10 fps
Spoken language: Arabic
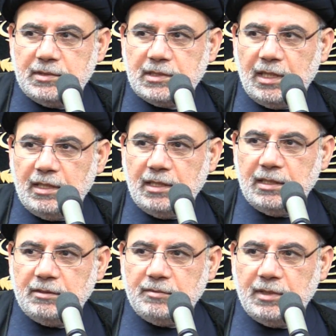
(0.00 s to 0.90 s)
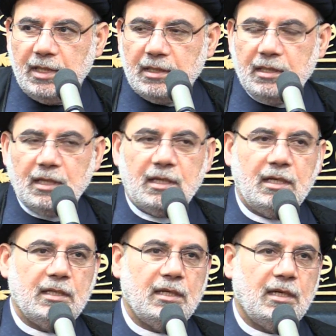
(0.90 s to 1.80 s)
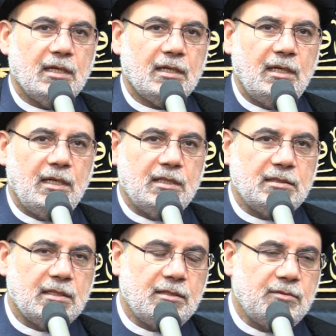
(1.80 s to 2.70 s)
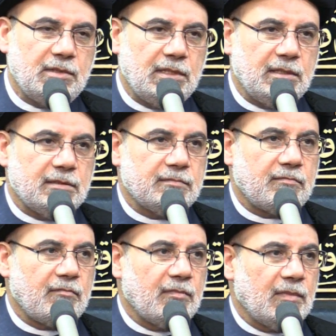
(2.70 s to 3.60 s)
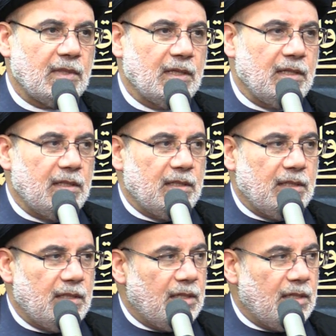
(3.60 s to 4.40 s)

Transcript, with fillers: عليه وأطلق هذا الحق ألا ترون إلى